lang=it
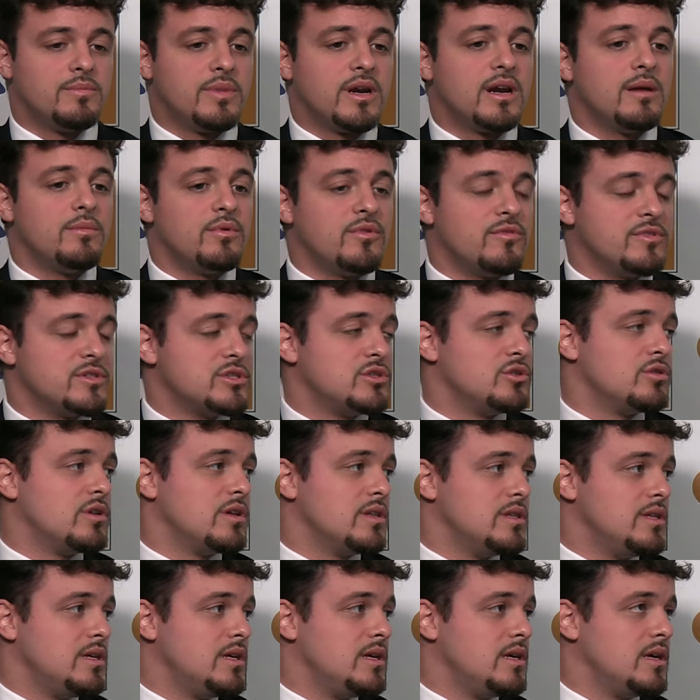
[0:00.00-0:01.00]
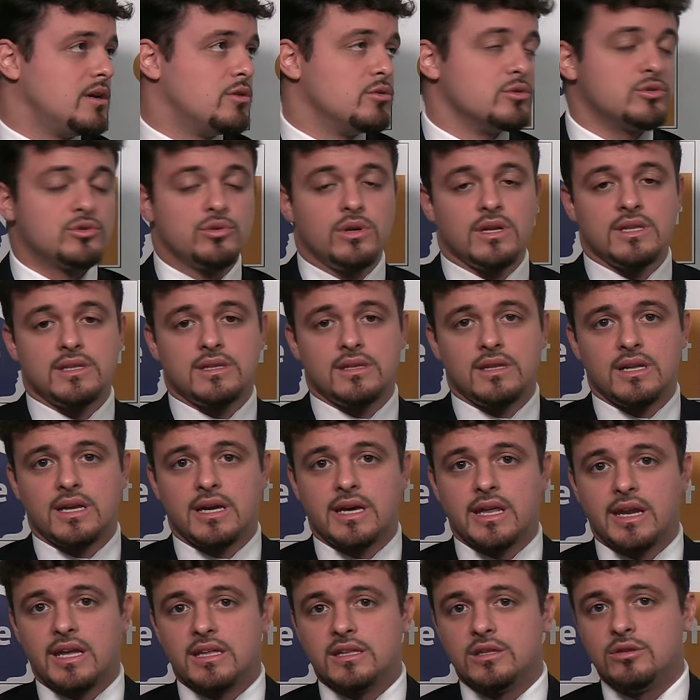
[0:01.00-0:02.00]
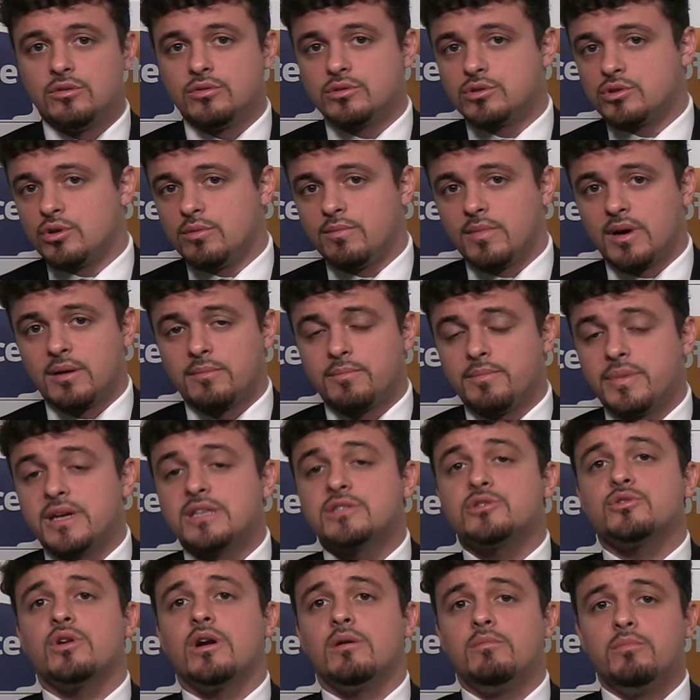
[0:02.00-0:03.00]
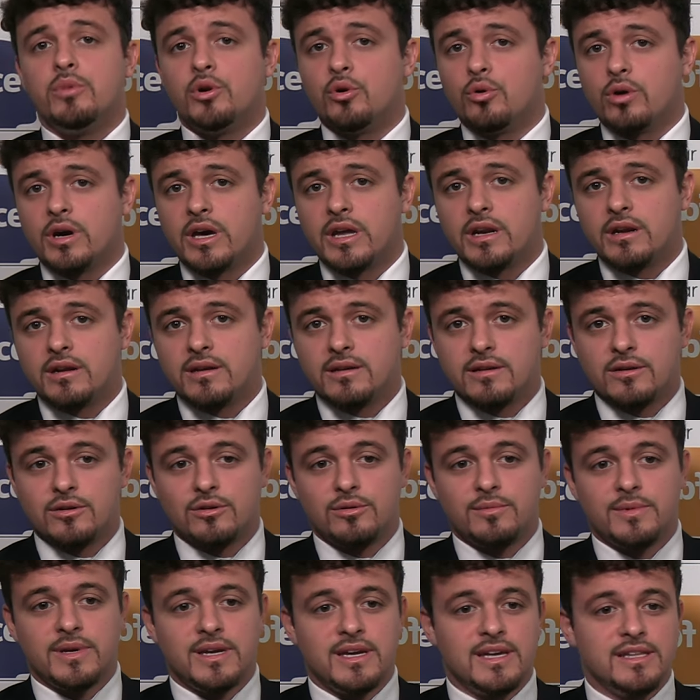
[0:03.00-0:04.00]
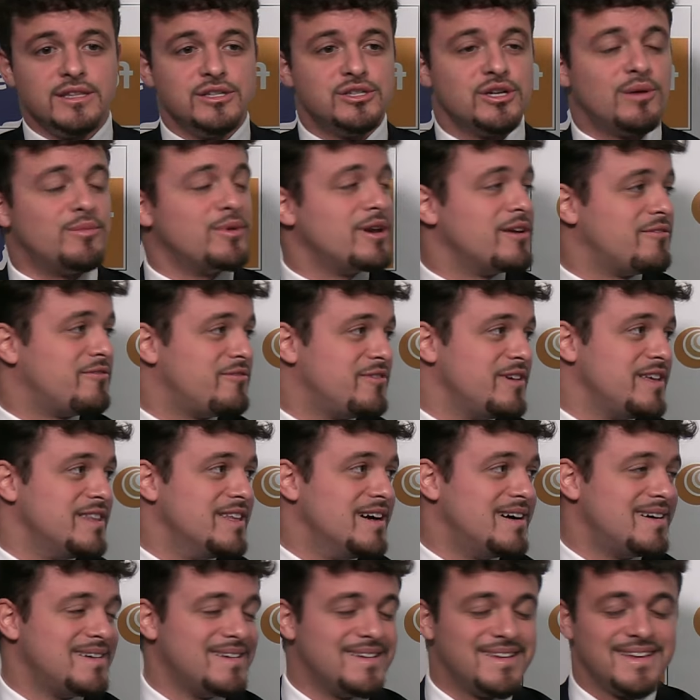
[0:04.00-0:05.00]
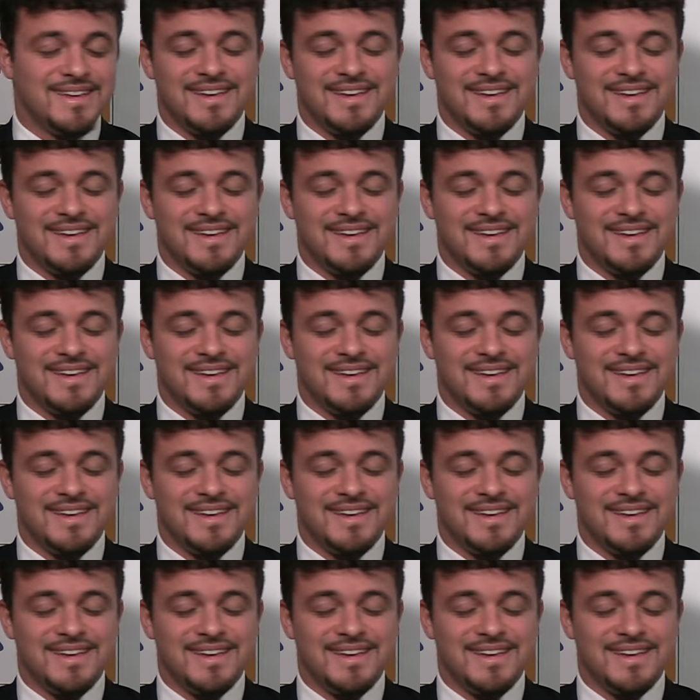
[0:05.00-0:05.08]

per la professione di consulente del credito, insomma personal broker, come diciamo in affida,